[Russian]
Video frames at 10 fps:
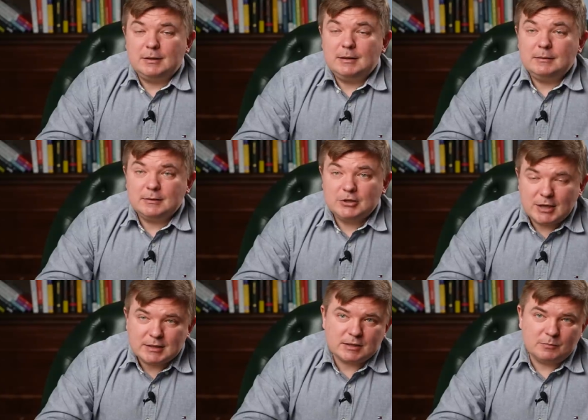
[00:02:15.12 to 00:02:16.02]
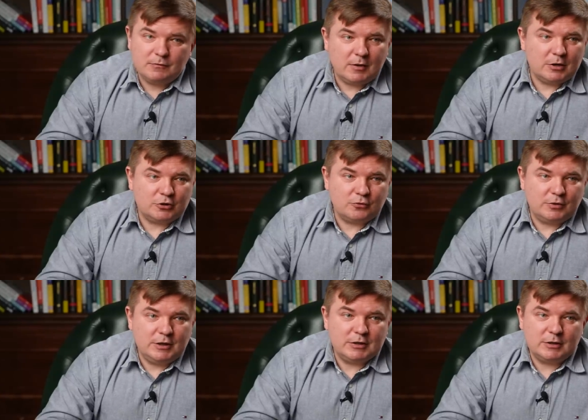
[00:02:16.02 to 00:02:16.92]
И часто бывает, что
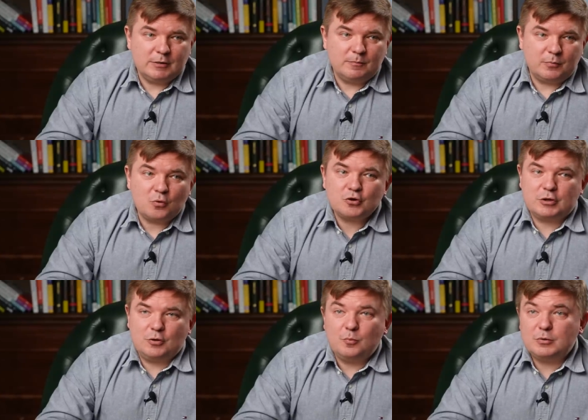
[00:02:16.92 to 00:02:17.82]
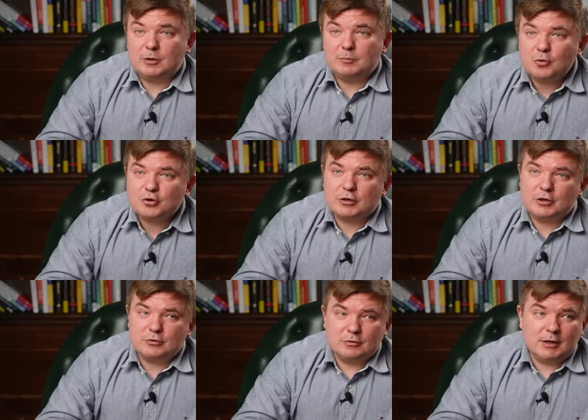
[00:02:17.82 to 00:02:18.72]
есть прошлый опыт, прошлый
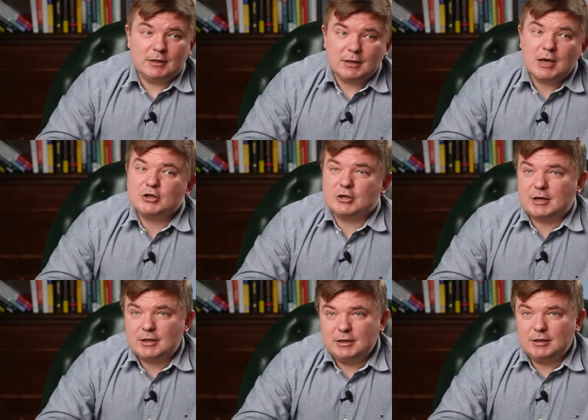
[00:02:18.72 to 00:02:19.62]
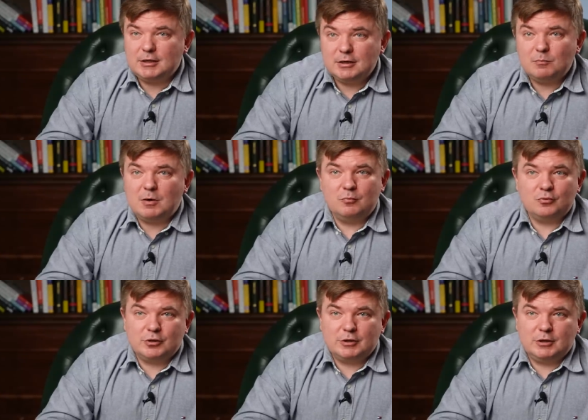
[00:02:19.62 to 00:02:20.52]
результат наших родителей или
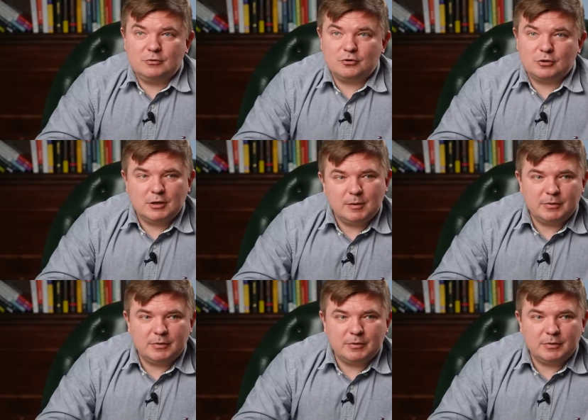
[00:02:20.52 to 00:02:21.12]
бабушек, дедушек. Да?